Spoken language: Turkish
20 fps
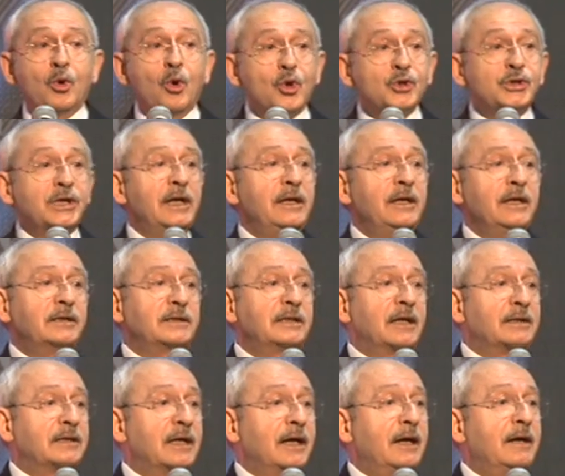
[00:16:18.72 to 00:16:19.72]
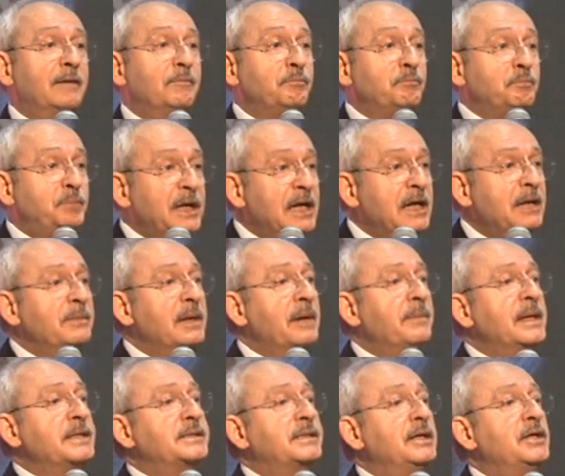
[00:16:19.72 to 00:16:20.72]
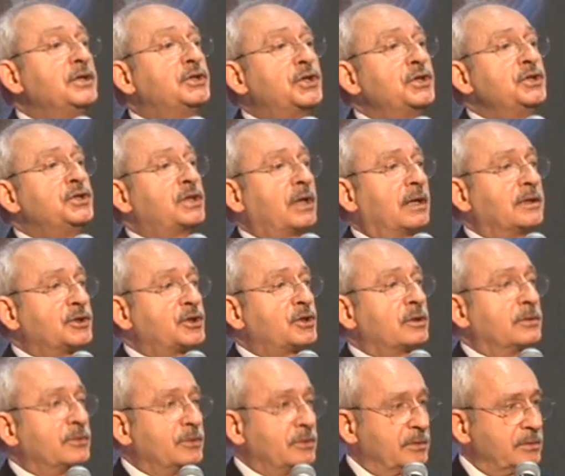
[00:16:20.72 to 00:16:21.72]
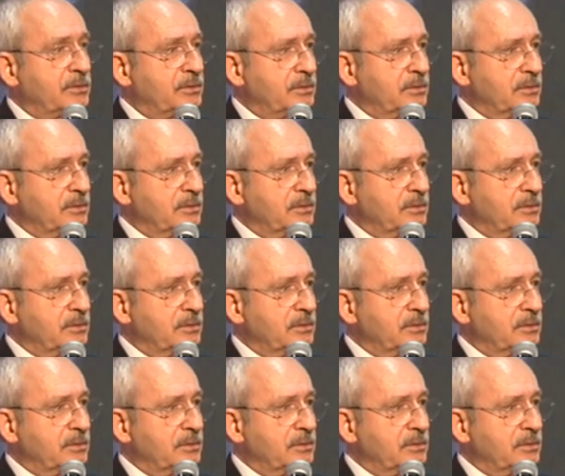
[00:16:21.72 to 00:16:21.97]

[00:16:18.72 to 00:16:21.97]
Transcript: Özellikle de bilmemesi için çalışılıyor.